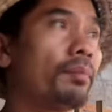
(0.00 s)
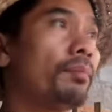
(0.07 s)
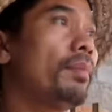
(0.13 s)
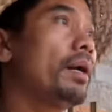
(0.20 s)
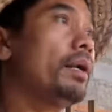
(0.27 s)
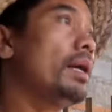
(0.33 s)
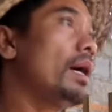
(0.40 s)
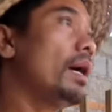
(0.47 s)

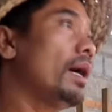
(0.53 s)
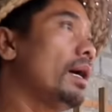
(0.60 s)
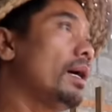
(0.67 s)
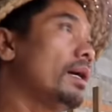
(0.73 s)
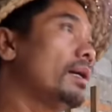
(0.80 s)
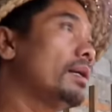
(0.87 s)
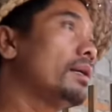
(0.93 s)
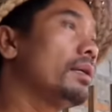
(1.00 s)
bada
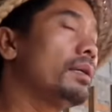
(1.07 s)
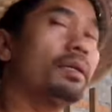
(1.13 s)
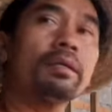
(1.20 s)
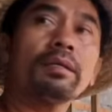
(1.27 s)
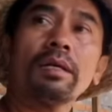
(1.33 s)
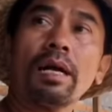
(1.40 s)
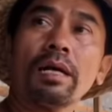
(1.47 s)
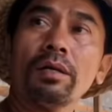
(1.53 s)

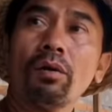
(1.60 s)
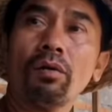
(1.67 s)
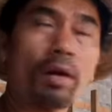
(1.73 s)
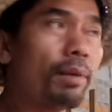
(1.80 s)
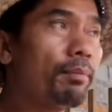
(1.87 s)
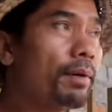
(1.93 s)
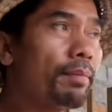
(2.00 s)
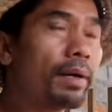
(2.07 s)
sehingga di
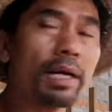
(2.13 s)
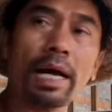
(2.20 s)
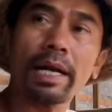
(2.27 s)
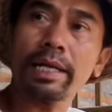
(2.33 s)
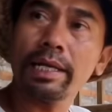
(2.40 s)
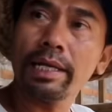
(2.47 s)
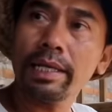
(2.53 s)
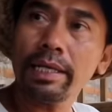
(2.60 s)
oren beberkan
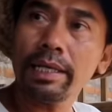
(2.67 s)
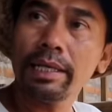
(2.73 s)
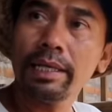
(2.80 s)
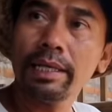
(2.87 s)
ini